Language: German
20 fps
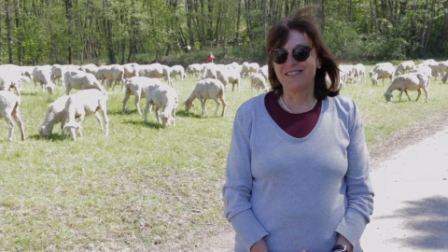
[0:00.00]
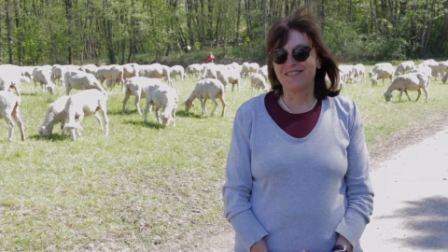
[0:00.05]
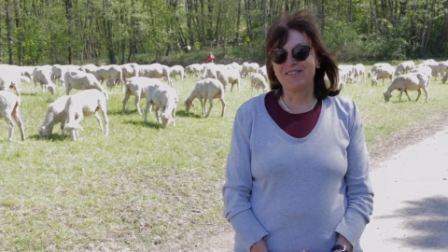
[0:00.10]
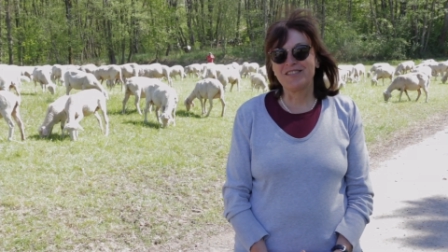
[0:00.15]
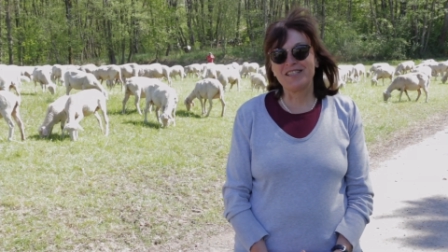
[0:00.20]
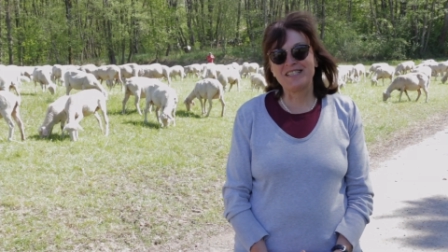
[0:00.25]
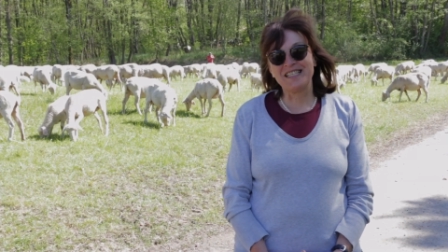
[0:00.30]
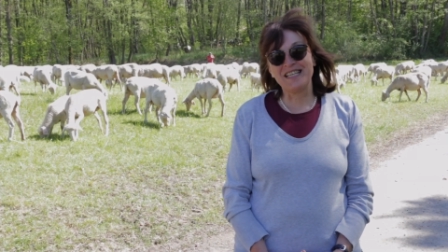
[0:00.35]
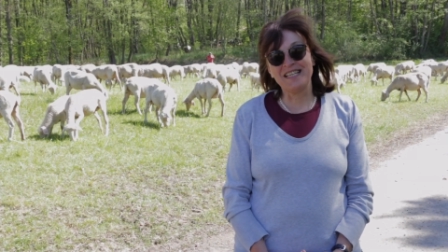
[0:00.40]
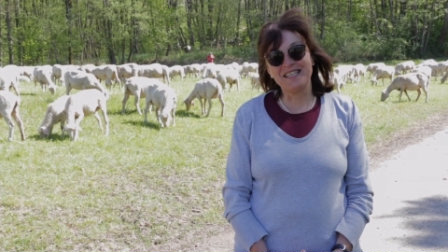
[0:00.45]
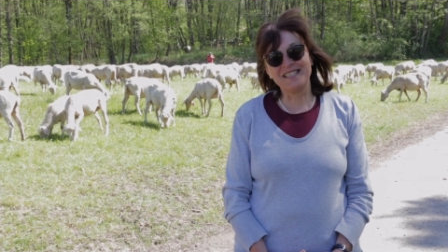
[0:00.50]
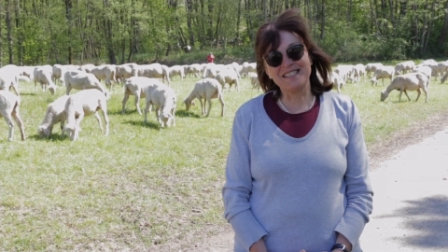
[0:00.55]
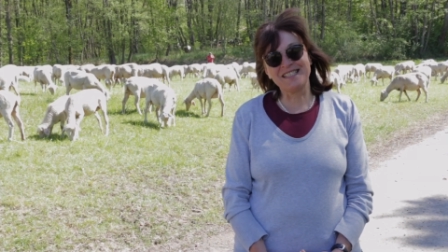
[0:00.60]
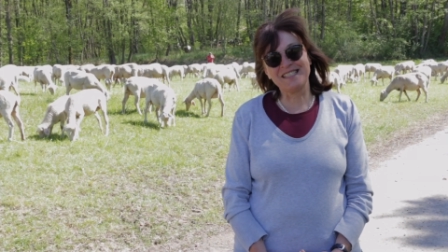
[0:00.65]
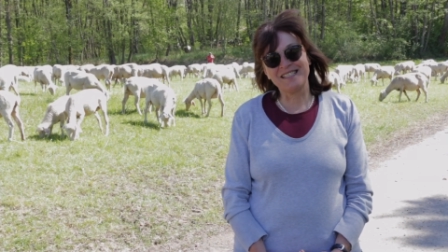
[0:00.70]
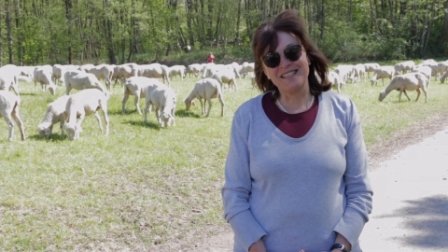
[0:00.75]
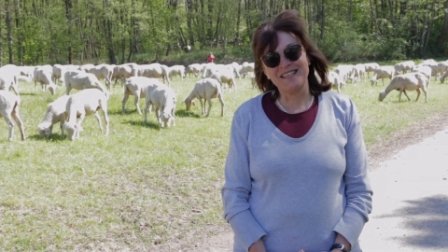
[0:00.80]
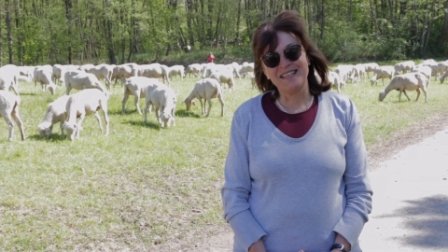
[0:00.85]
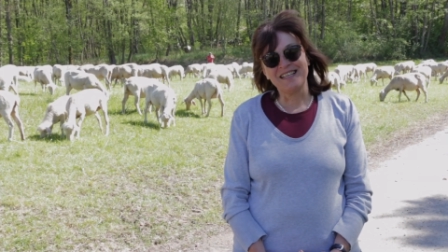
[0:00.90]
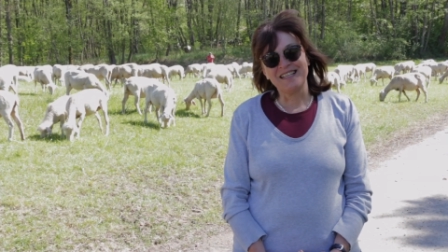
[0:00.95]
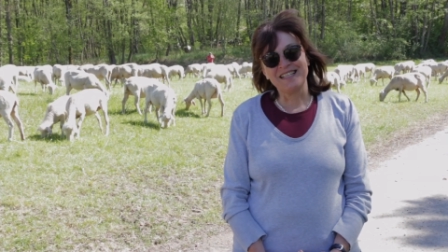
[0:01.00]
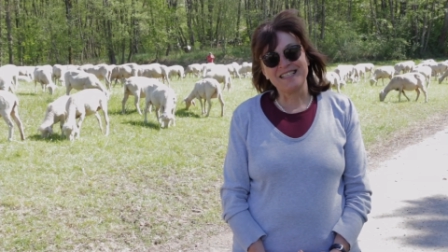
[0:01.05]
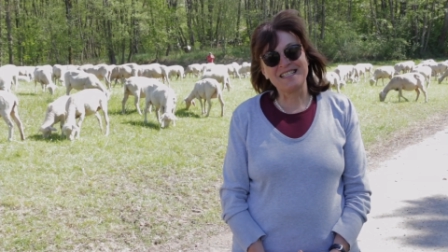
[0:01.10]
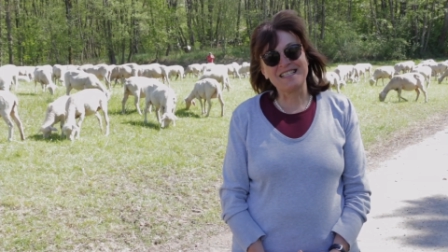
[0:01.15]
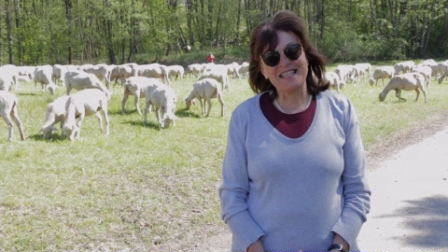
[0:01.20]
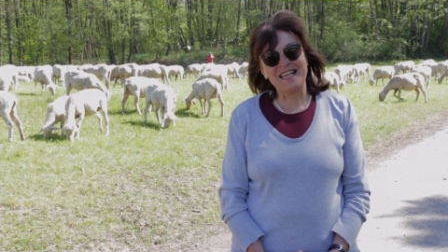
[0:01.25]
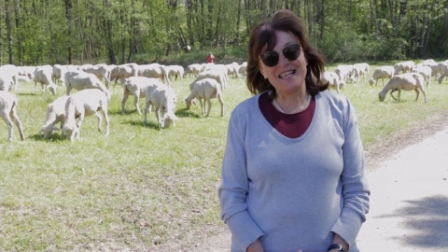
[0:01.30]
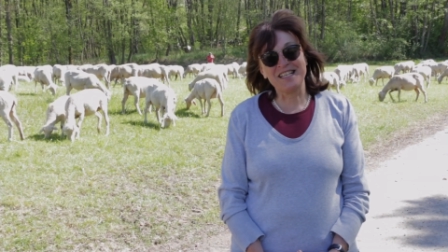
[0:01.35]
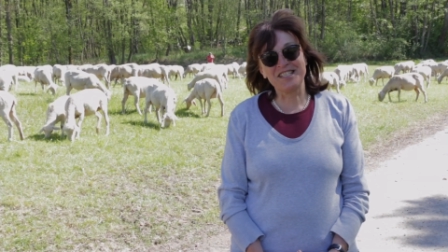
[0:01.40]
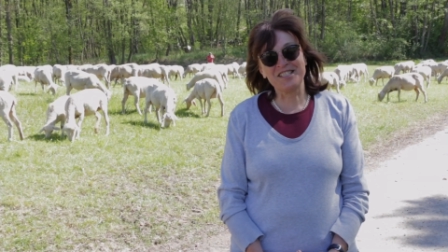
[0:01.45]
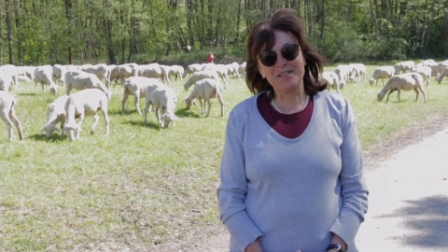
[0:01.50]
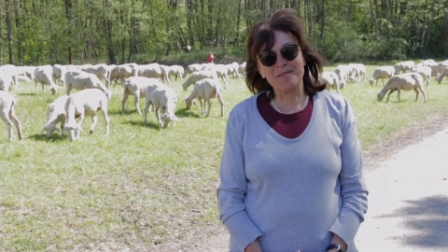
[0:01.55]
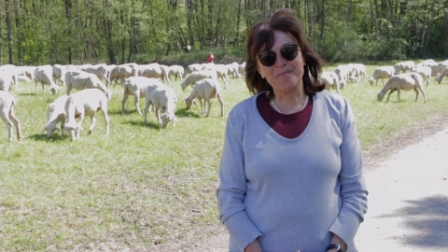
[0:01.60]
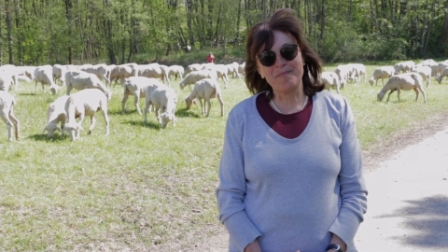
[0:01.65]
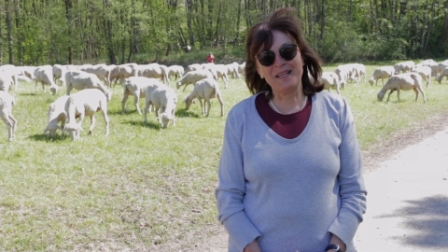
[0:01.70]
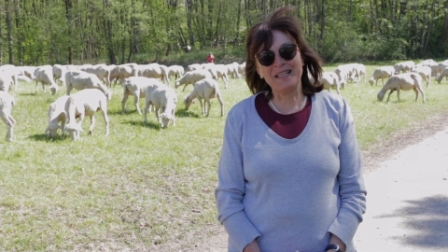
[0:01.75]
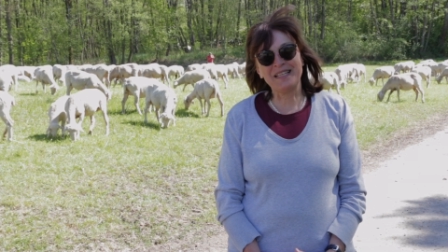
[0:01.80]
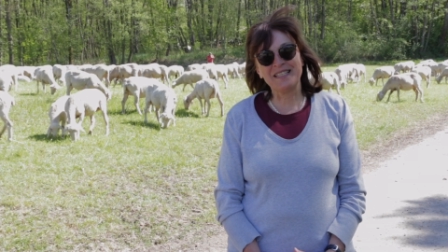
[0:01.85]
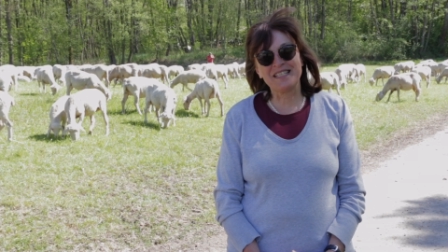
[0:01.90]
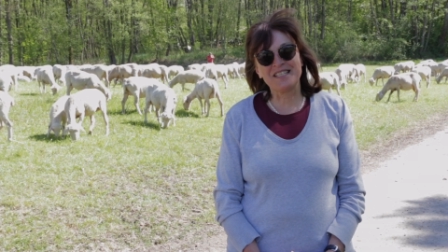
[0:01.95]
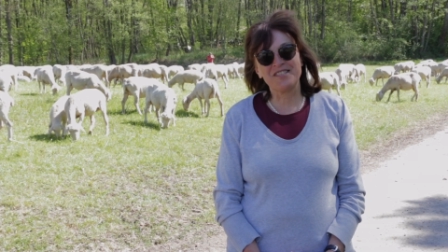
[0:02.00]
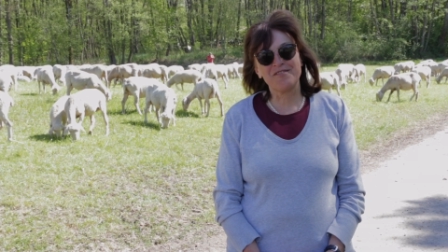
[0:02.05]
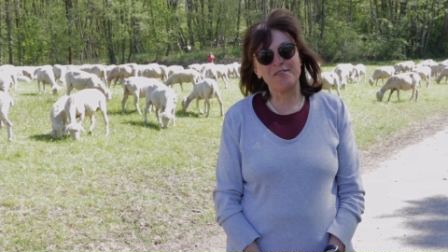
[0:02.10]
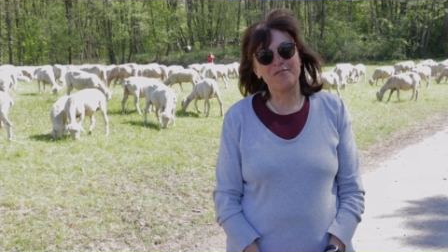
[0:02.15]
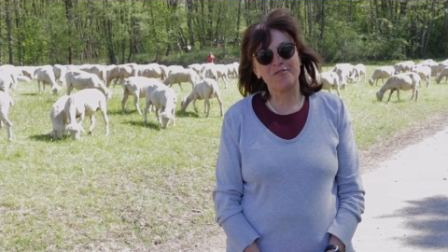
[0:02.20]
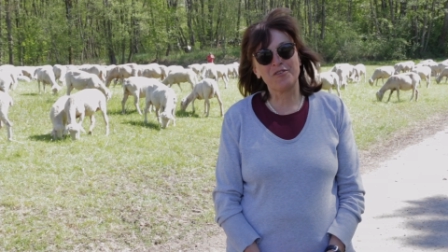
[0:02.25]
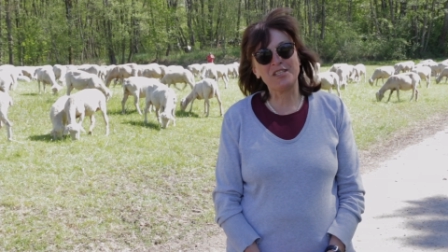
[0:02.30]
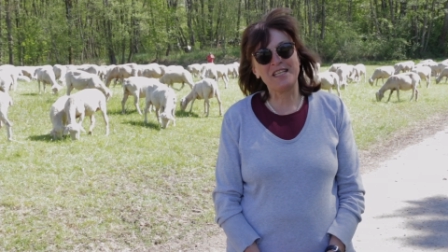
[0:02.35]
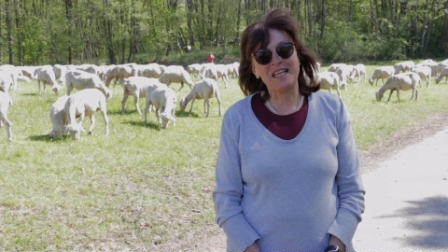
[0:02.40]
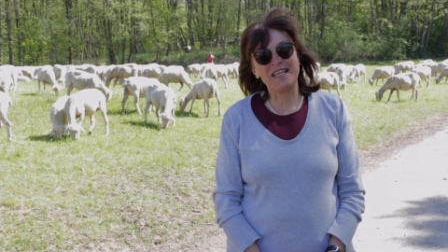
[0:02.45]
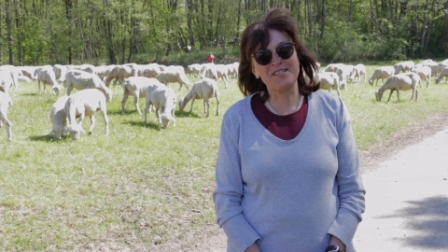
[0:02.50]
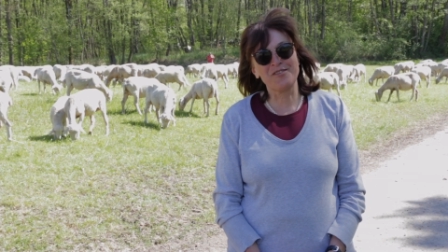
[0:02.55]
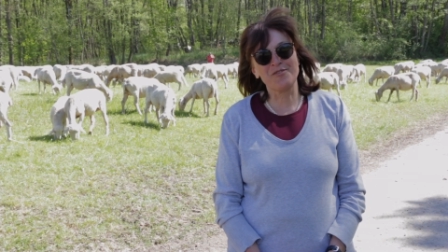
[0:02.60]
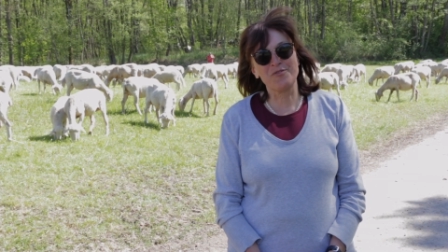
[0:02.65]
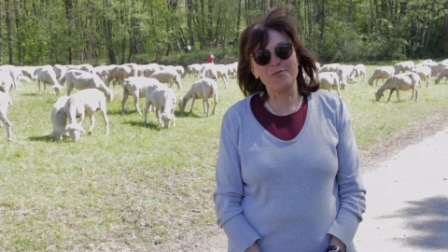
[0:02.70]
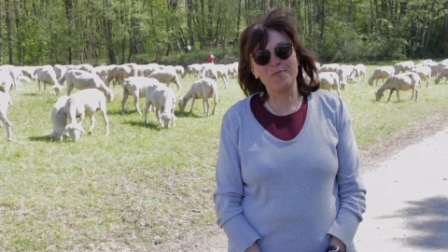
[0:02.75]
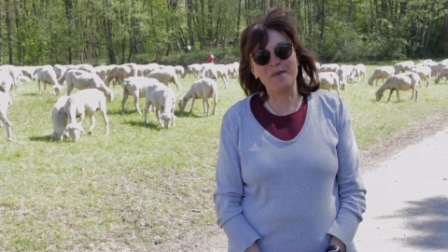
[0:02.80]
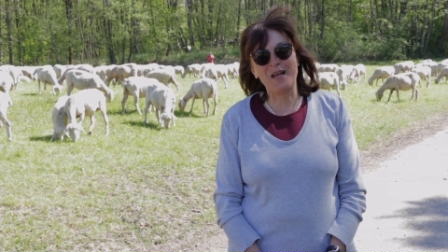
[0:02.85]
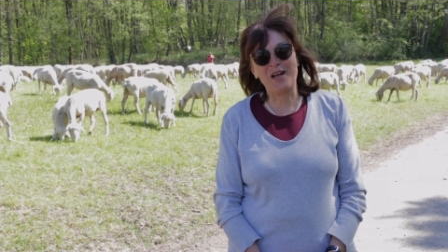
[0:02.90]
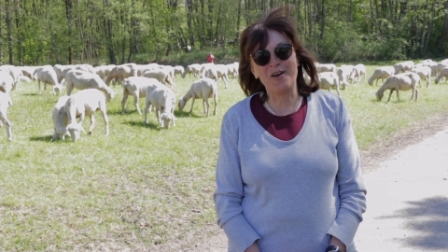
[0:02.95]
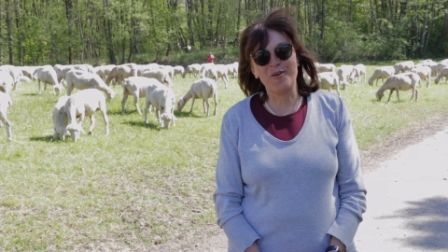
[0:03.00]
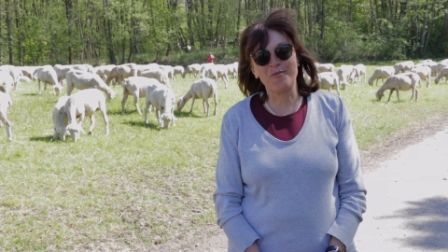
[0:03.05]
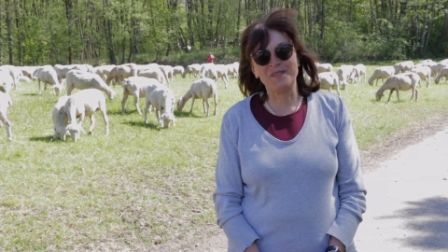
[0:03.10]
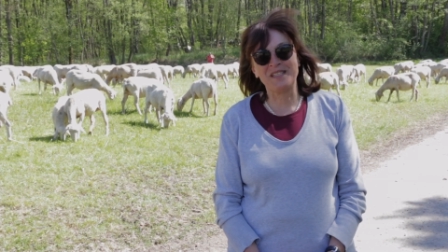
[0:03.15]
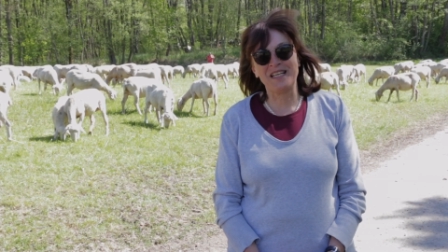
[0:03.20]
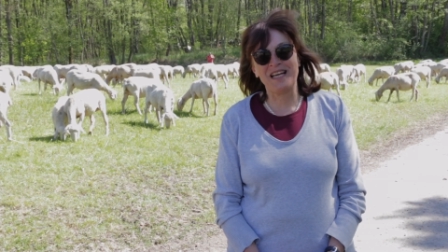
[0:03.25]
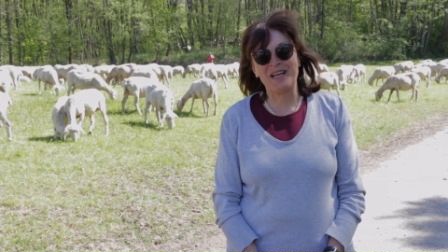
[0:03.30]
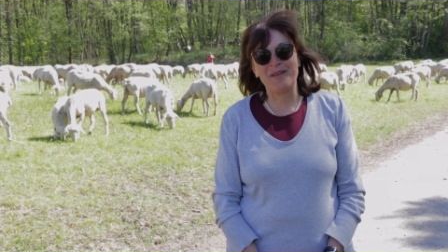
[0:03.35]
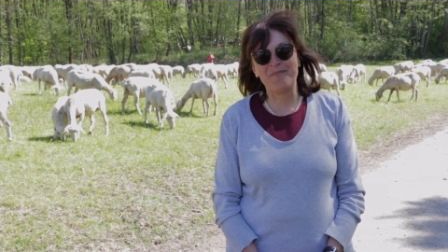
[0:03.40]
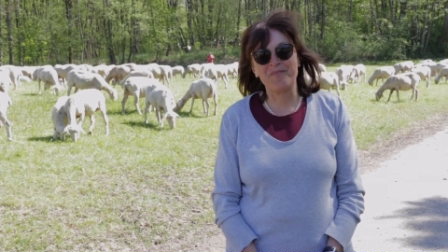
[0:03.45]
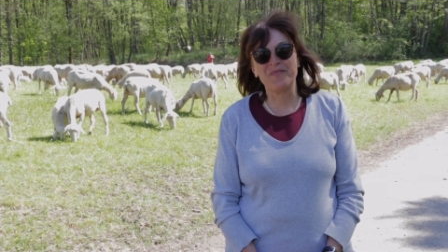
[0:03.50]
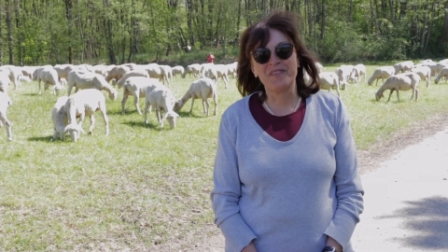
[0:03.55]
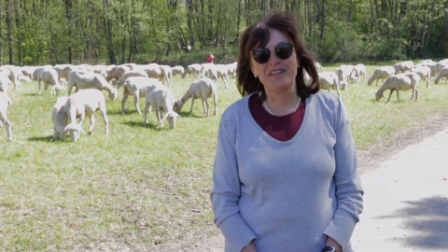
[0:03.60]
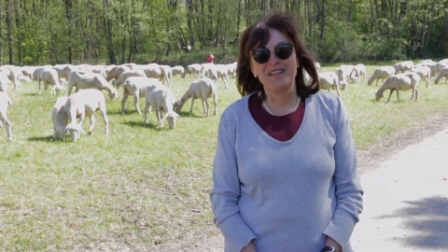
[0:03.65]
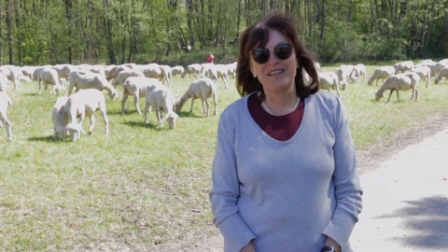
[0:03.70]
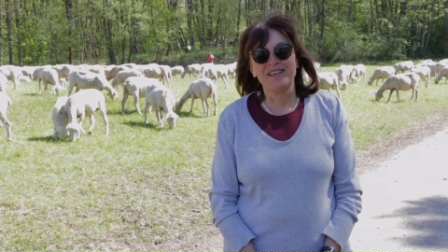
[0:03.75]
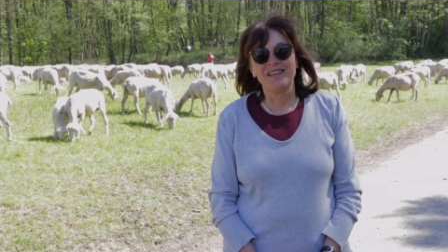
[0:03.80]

Und es ist das erste Bild, das wir von Jesus überhaupt haben.